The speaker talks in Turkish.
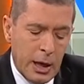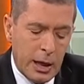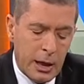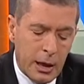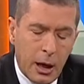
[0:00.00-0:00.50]

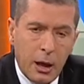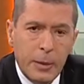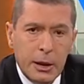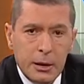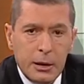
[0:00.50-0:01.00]
E,
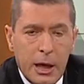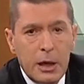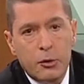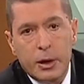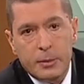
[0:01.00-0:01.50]
Almanya'nın
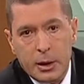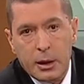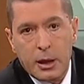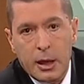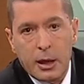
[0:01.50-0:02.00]
en
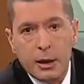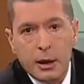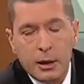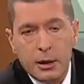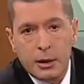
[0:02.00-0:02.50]
önemli e,
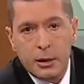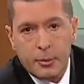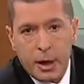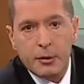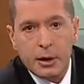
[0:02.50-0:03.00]

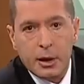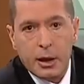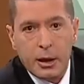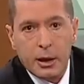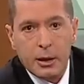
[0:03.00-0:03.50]
eyaleti Bavyera
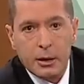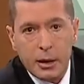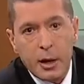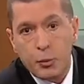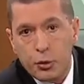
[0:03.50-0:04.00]

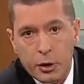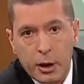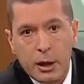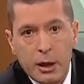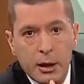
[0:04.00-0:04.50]
eyaleti. En büyük
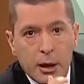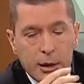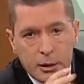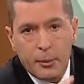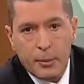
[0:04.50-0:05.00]
e,
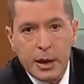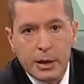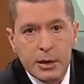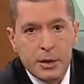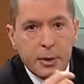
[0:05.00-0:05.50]
eyalet. Tam
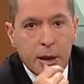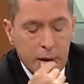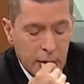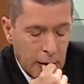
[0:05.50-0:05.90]
merkezi bir yer.